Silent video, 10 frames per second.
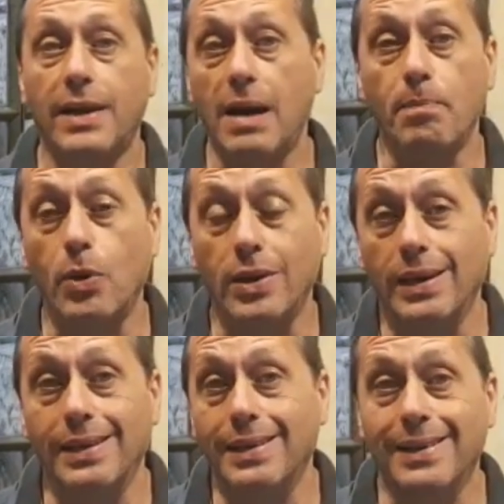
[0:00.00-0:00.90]
Trump
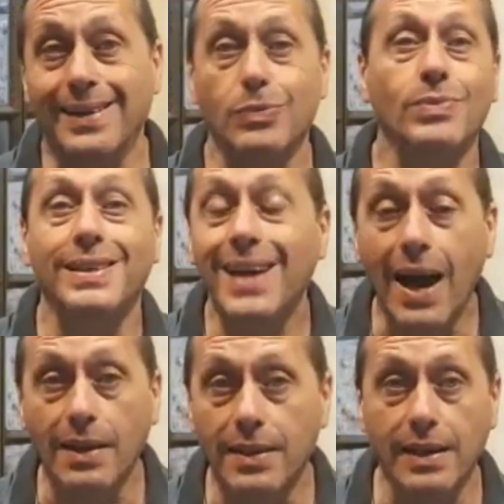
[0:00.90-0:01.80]
porque eh, es un
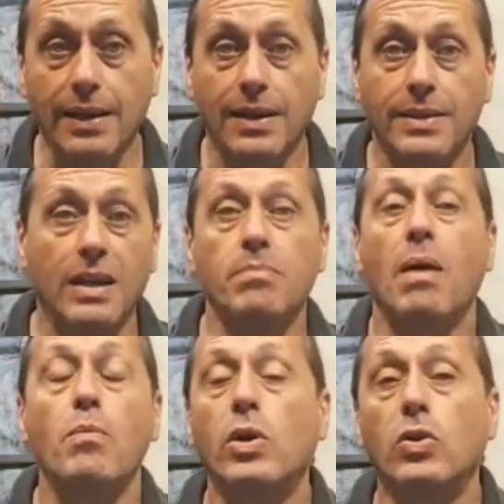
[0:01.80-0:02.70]
desastre, tienen
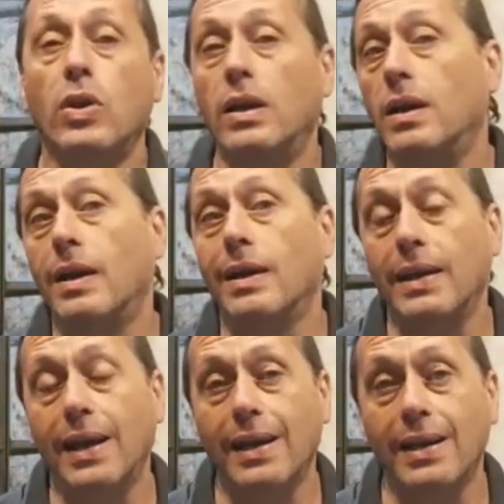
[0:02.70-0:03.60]
más muertos que en, la,
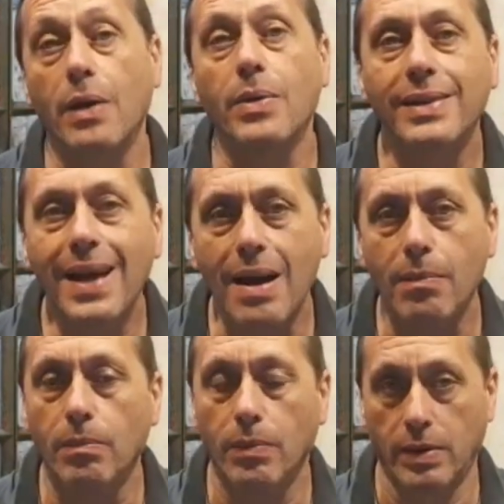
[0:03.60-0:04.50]
guerra de
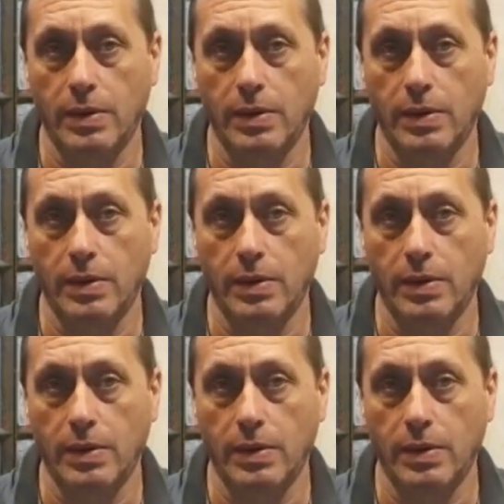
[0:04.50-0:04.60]
Vietnam.